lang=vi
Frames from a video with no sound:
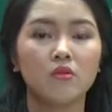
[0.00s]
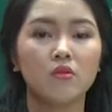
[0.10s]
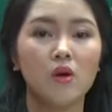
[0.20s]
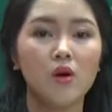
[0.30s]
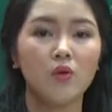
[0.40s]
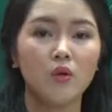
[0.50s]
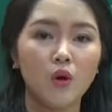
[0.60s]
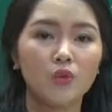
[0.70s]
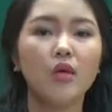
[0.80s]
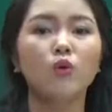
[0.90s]
đúng không câu
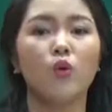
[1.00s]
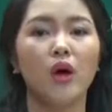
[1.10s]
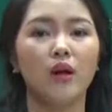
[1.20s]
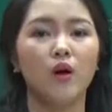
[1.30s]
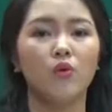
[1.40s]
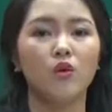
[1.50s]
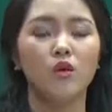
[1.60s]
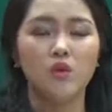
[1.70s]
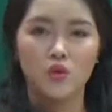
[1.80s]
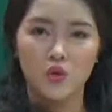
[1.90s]
đầu tiên của đoạn đầu
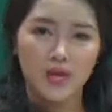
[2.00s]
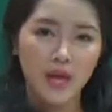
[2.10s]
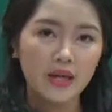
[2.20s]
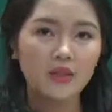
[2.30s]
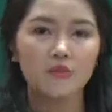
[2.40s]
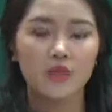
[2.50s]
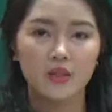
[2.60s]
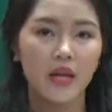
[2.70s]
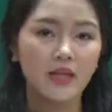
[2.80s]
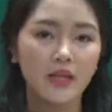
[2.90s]
rồi nhanh thật
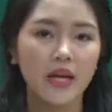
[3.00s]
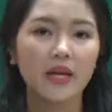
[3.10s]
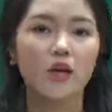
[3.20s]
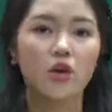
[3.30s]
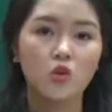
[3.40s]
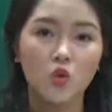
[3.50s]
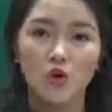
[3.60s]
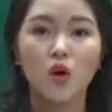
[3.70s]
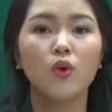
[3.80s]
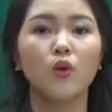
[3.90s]
nhanh thật nhanh
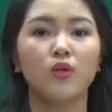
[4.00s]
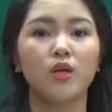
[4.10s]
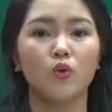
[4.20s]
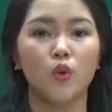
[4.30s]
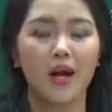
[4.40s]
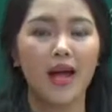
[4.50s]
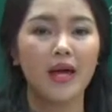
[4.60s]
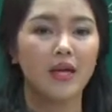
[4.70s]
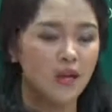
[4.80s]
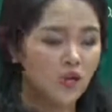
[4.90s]
xuống câu đầu tiên của đoạn
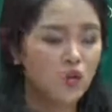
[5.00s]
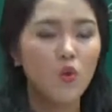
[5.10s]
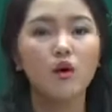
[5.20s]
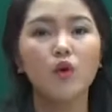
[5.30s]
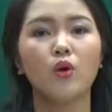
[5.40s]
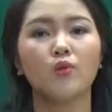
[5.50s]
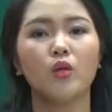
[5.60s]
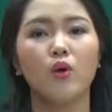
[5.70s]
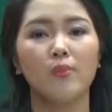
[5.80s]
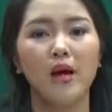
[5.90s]
2, xuống câu đầu
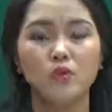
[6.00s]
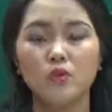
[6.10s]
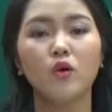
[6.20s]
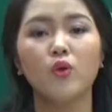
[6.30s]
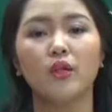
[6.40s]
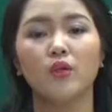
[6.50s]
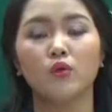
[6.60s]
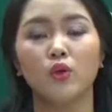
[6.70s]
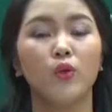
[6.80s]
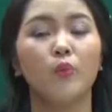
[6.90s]
tiên đoạn 3, xuống câu đoạn
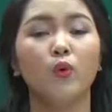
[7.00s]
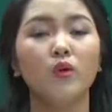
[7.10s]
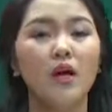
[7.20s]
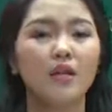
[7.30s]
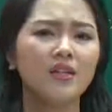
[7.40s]
đầu tiên đoạn 4,